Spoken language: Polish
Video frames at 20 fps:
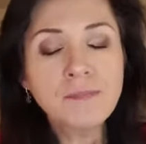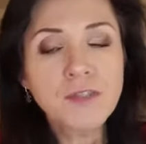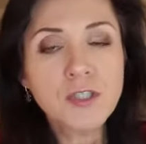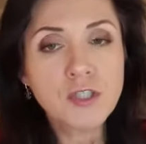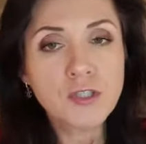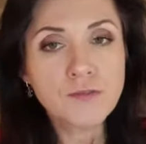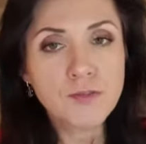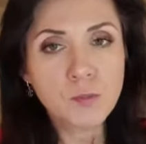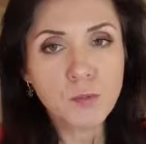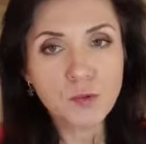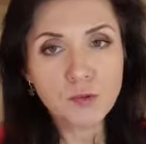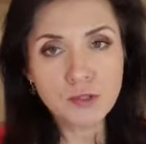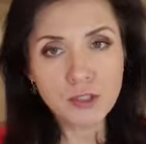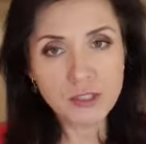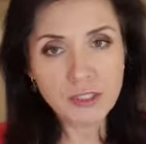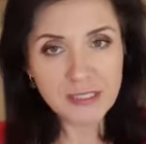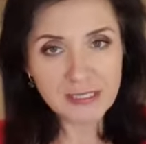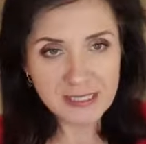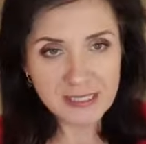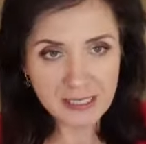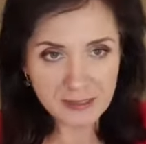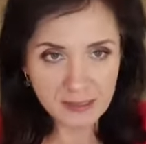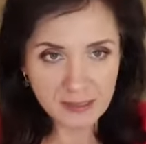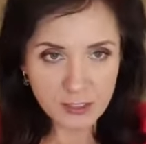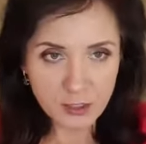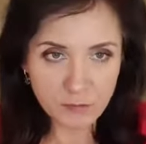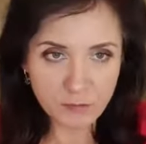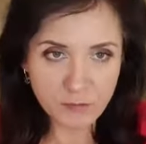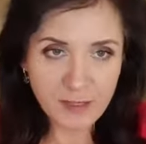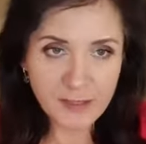że współczynnik
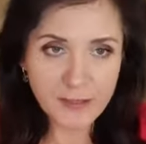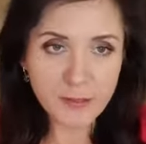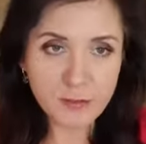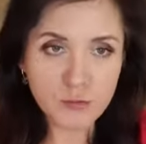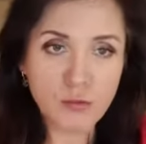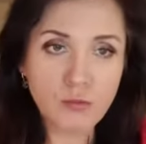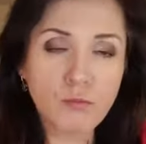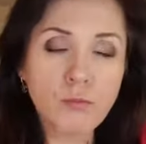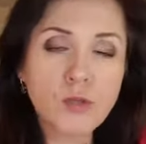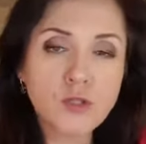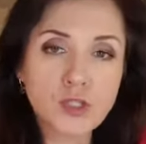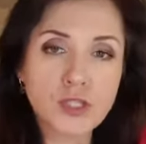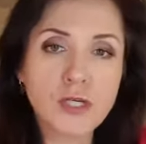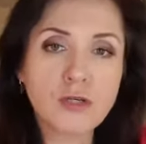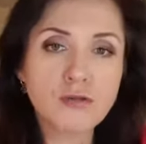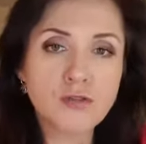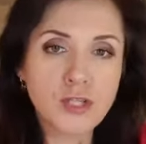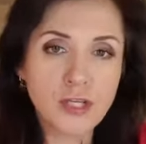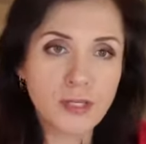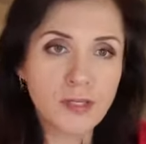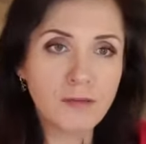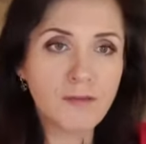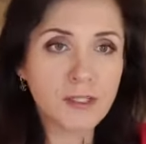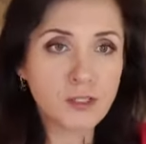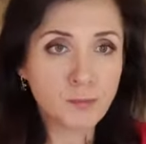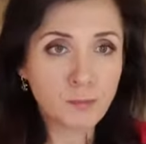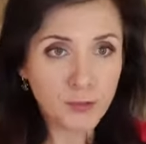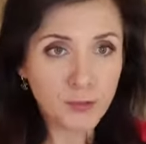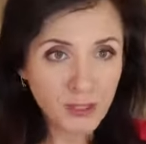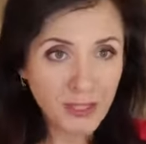zaangażowania, który można
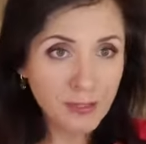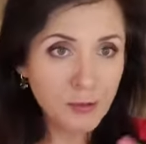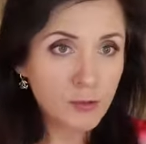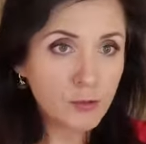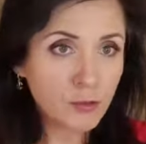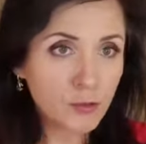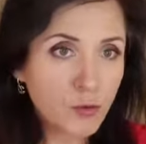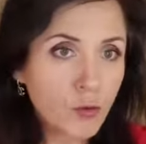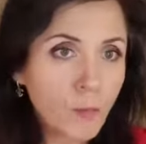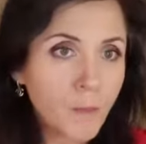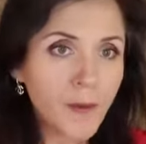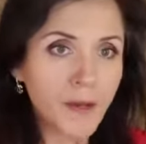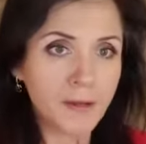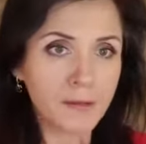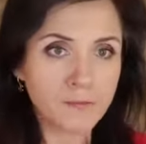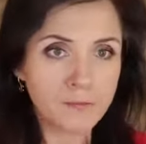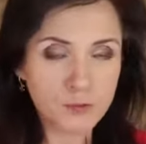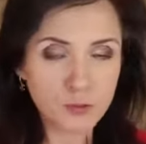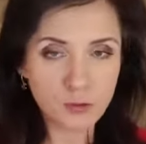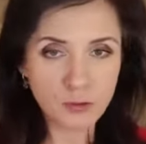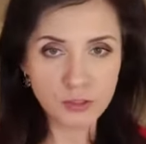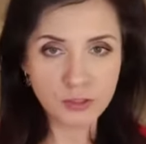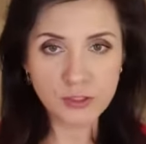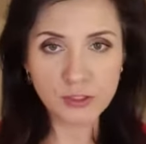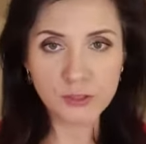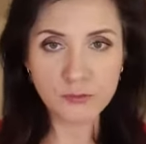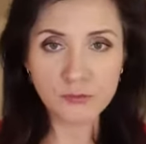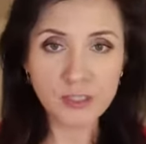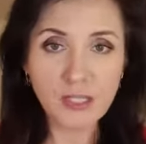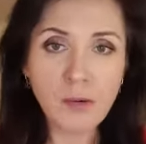oczekiwać po danych grupach, w których
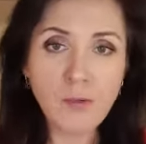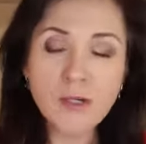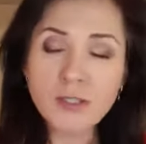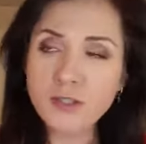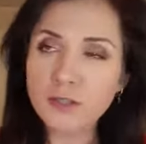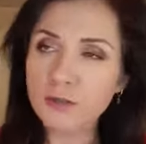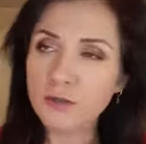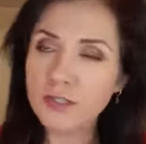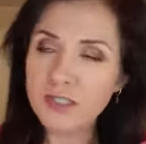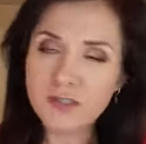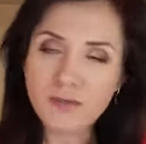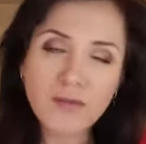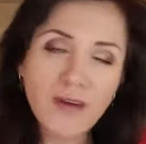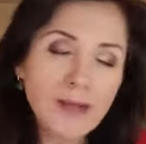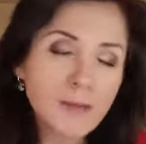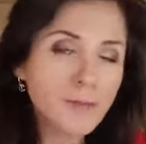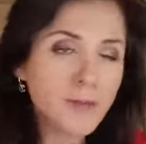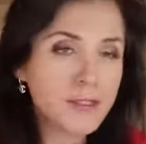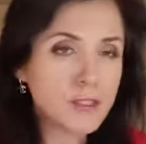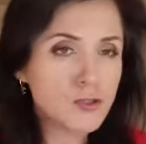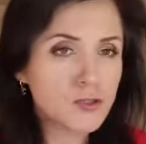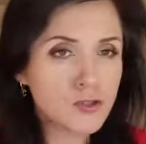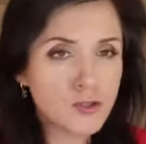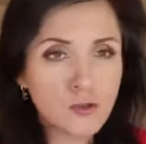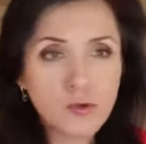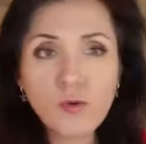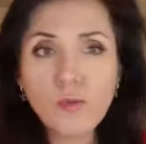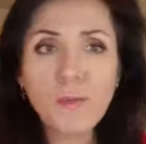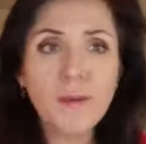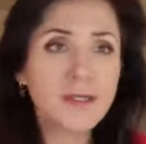się działa, czy to jest fanpage, czy
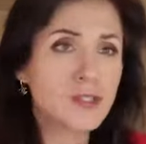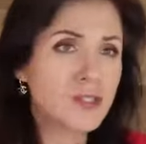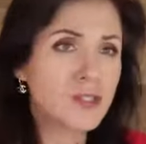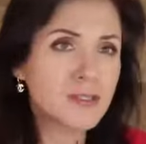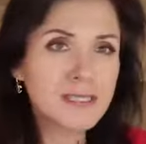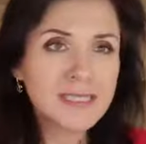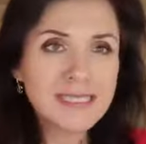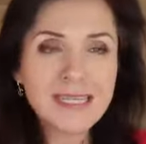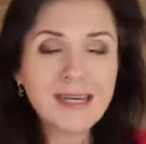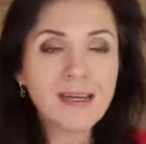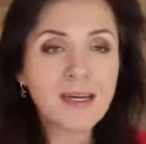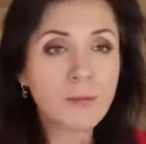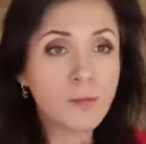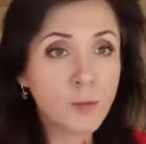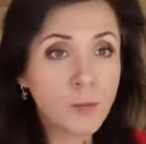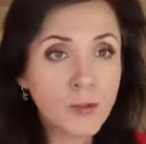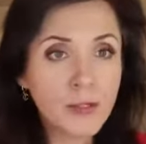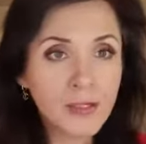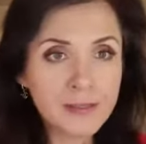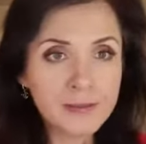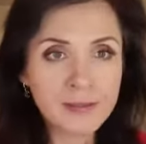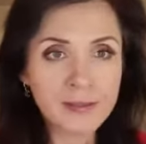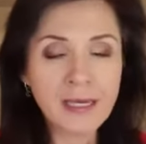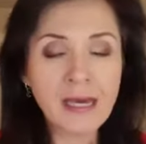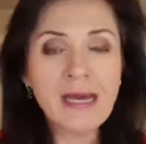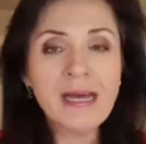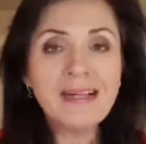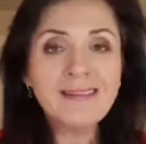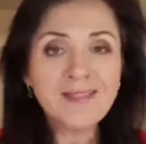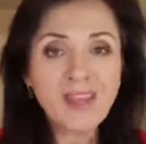grupa, czy Instagram, obojętnie,
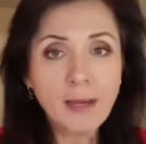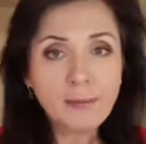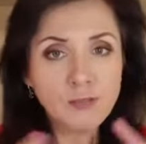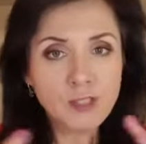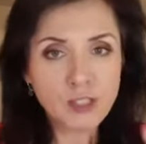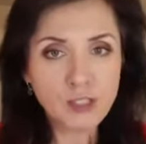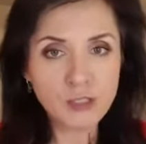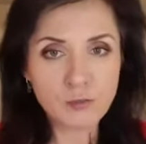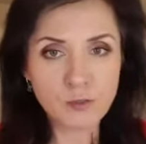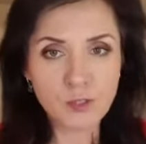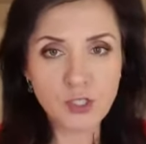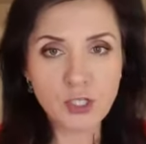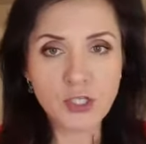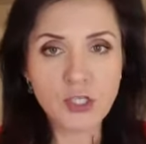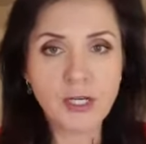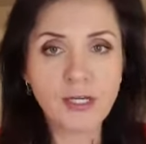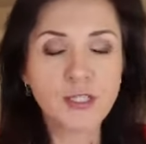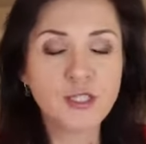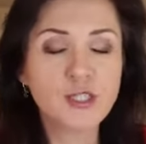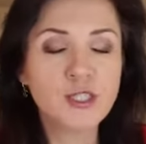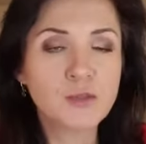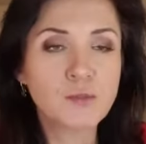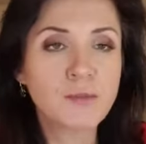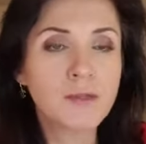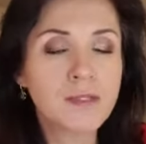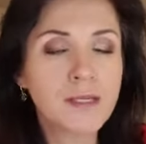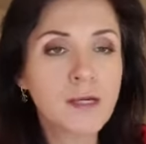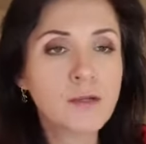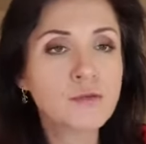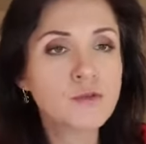tam gdzie się zrzesza jakiś,
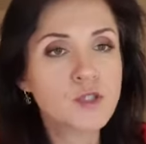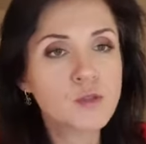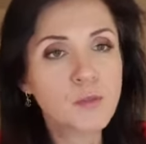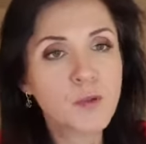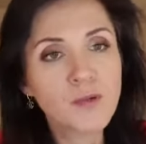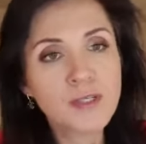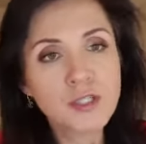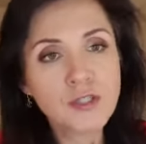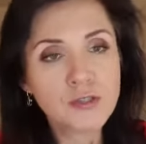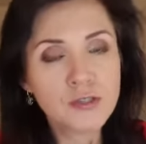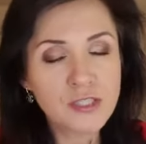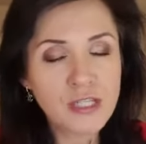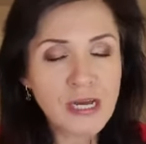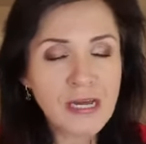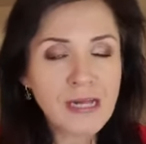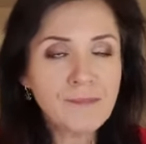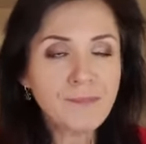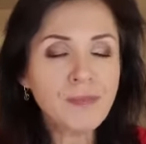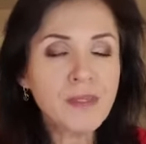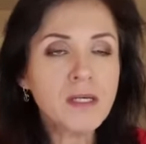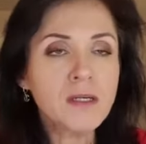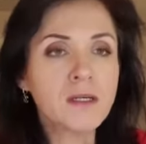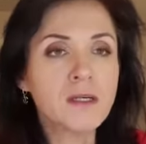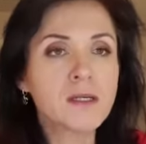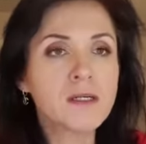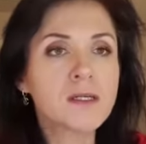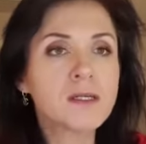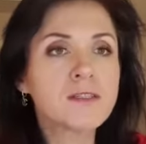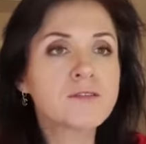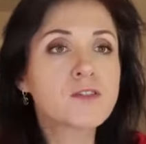jakąś społeczność,
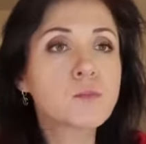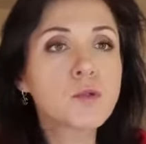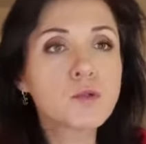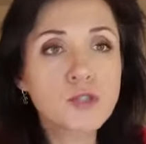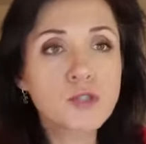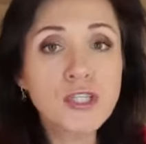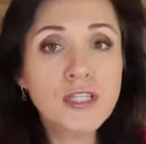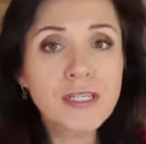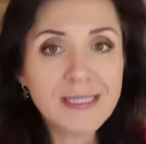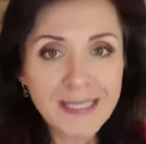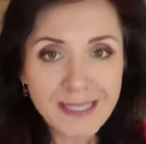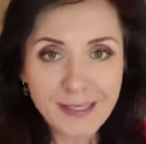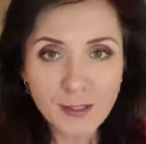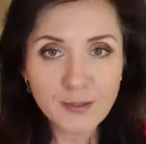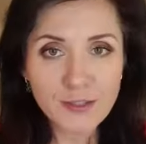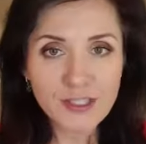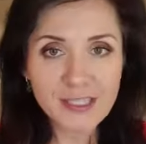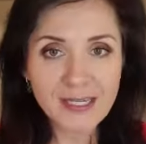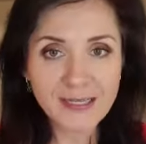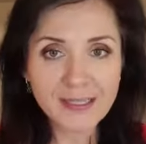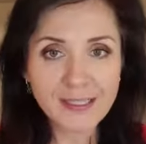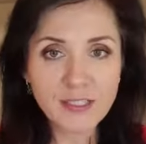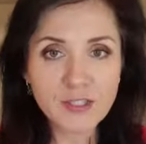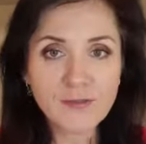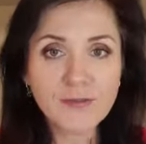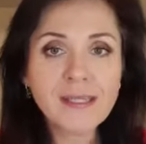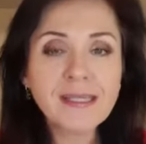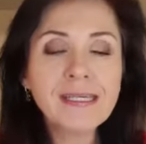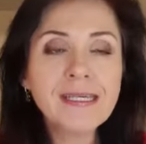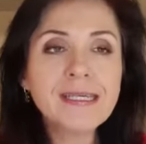e, współczynnik takiego
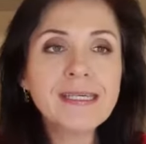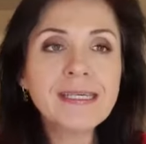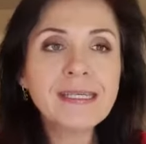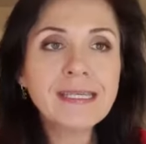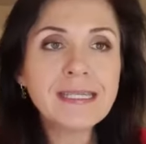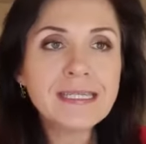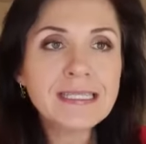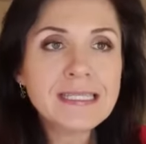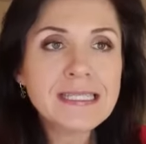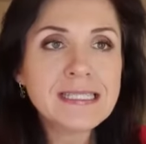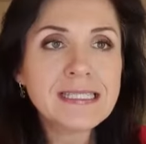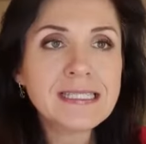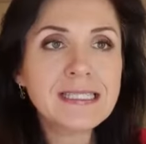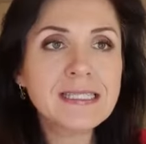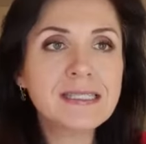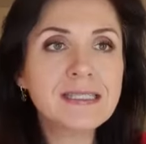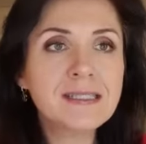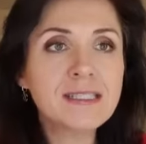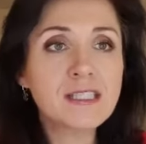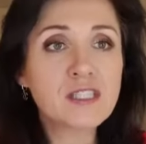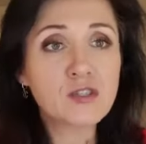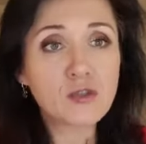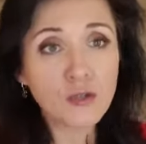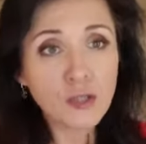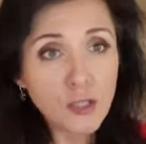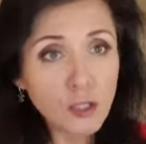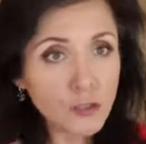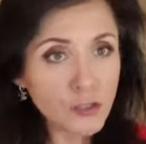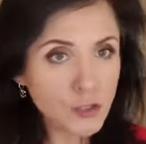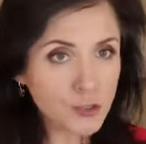zaangażowania jest, e, jest to
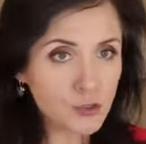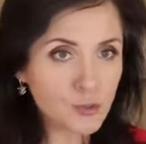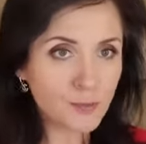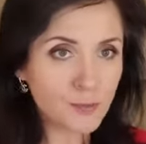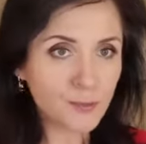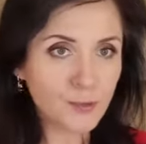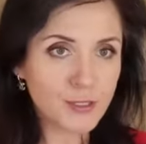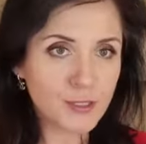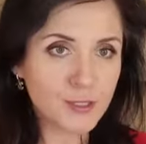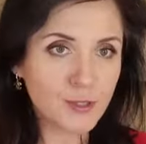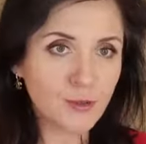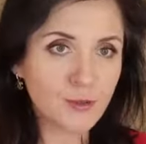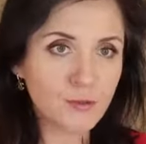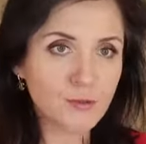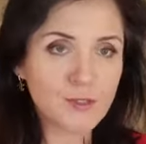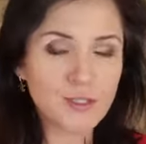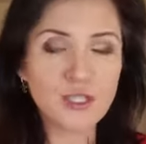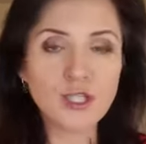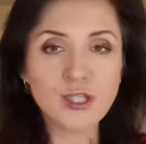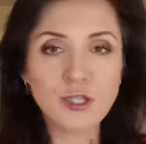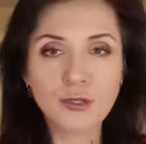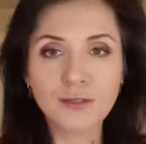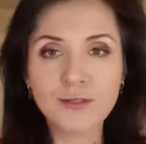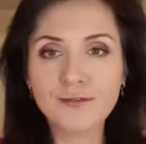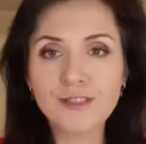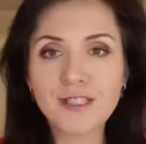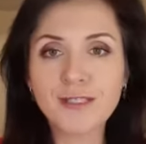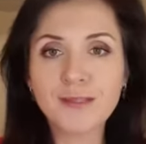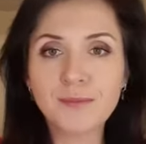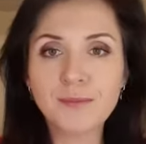ilość osób, które są
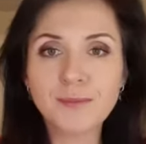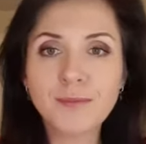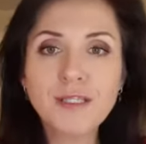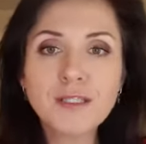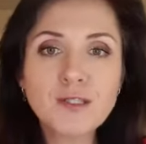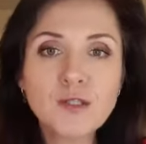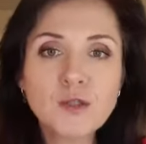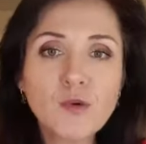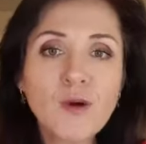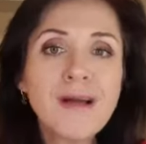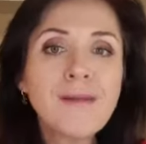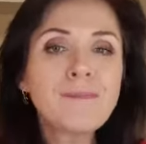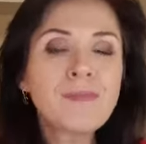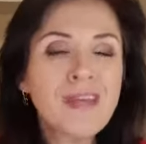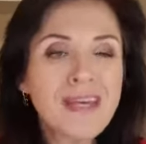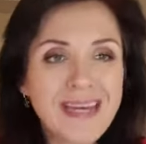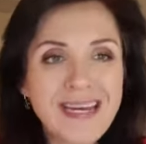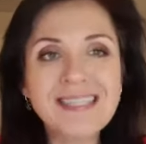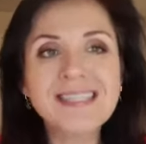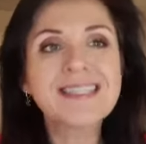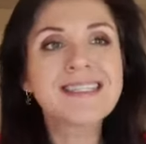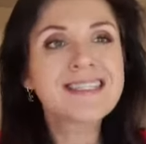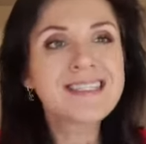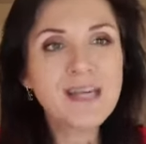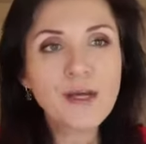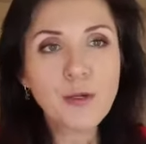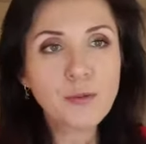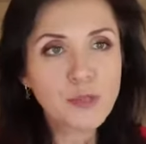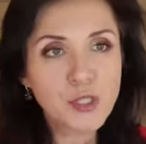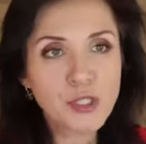zrzeszone w danym miejscu razy
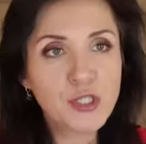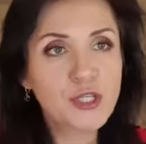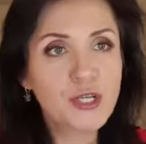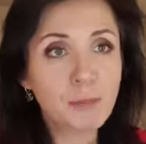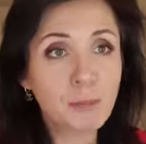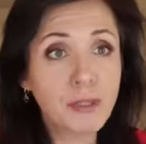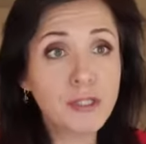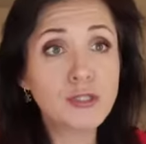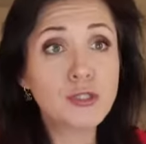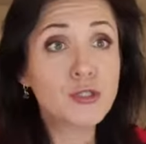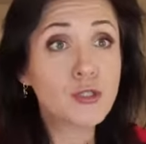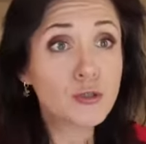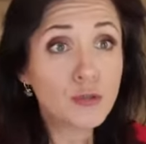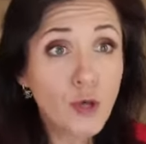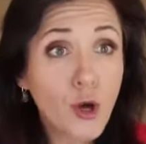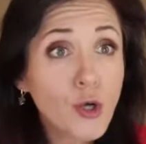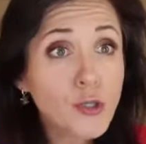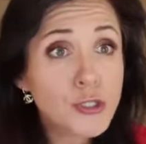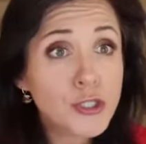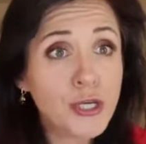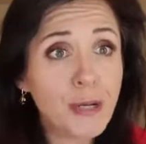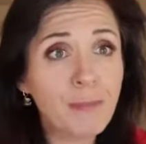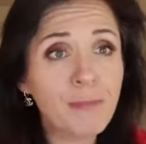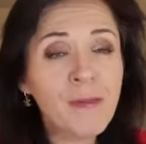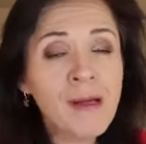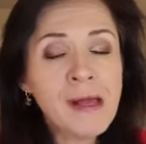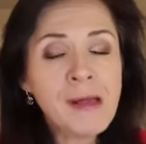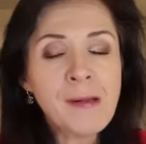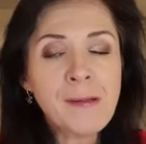0,58.